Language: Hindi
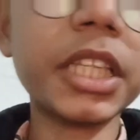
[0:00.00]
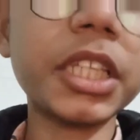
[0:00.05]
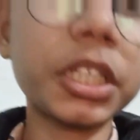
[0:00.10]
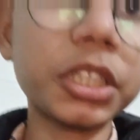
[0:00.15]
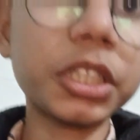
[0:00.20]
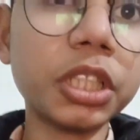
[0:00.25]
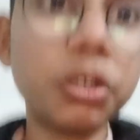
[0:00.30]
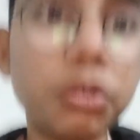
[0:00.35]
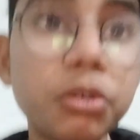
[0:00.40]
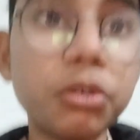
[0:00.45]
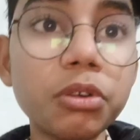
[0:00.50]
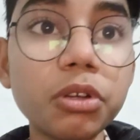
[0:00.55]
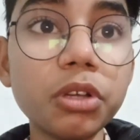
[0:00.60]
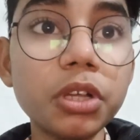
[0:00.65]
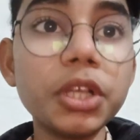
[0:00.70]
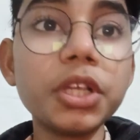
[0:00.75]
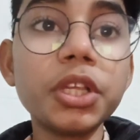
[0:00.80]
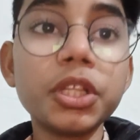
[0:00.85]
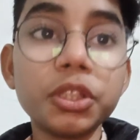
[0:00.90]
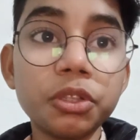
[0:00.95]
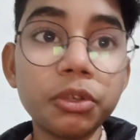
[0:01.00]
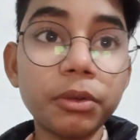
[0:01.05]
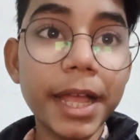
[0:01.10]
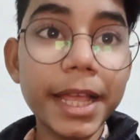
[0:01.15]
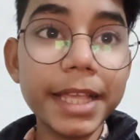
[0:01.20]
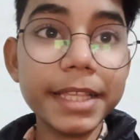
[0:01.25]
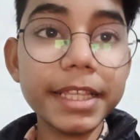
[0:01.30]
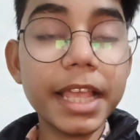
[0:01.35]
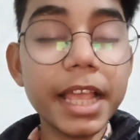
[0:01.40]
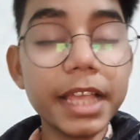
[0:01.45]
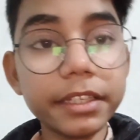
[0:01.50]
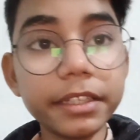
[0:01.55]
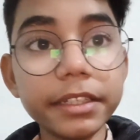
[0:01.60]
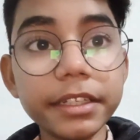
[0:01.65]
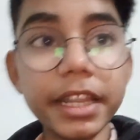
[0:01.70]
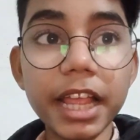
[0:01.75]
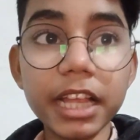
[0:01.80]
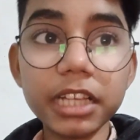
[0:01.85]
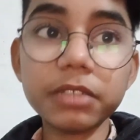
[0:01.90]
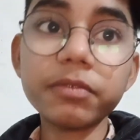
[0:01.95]
सकते हो तो गाइज ऐसे
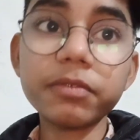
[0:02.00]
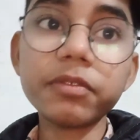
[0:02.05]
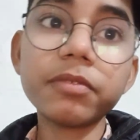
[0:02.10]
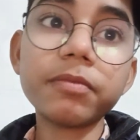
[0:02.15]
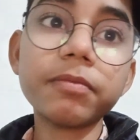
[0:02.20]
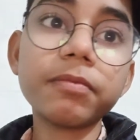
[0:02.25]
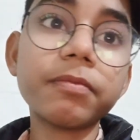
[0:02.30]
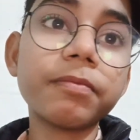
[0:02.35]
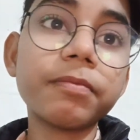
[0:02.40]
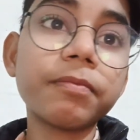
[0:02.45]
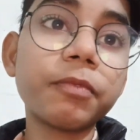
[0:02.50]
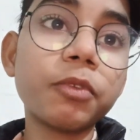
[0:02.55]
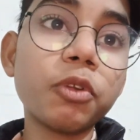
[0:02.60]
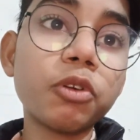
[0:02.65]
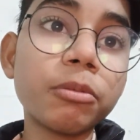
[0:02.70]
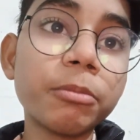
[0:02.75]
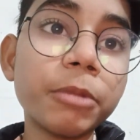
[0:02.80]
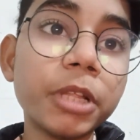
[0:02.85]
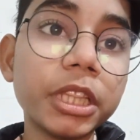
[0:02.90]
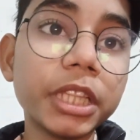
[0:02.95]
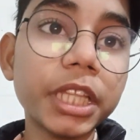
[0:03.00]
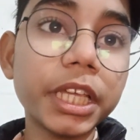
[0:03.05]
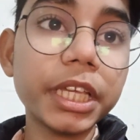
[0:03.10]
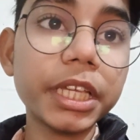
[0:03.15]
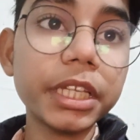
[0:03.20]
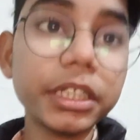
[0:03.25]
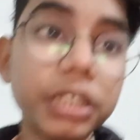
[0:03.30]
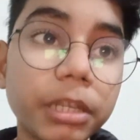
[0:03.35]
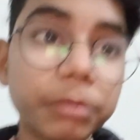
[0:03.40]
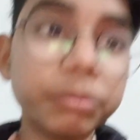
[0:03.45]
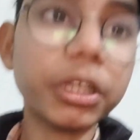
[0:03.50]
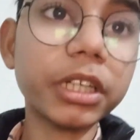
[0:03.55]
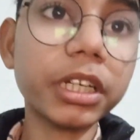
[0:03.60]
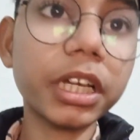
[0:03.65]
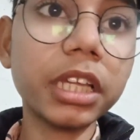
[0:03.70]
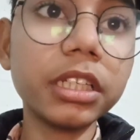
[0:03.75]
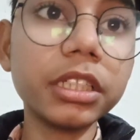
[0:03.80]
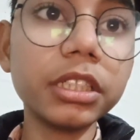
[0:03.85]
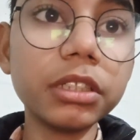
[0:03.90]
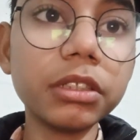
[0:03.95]
नेक्स्ट ब्लॉग मिलते हैं जब तक के
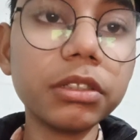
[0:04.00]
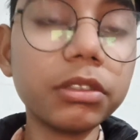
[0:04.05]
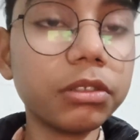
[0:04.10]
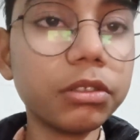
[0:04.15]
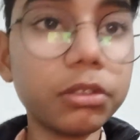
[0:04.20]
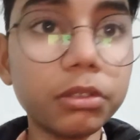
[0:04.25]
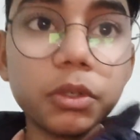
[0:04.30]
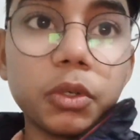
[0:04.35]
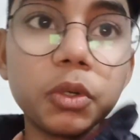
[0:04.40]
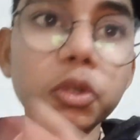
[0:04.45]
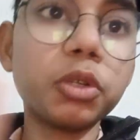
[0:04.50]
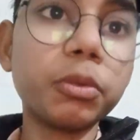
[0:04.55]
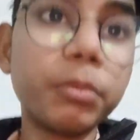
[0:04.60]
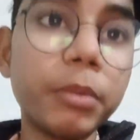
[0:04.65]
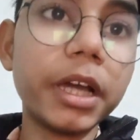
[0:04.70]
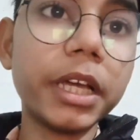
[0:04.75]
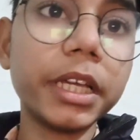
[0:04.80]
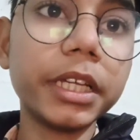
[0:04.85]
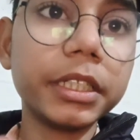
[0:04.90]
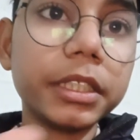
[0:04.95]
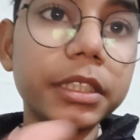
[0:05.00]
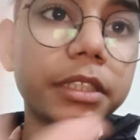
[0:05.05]
लिए गुड बाय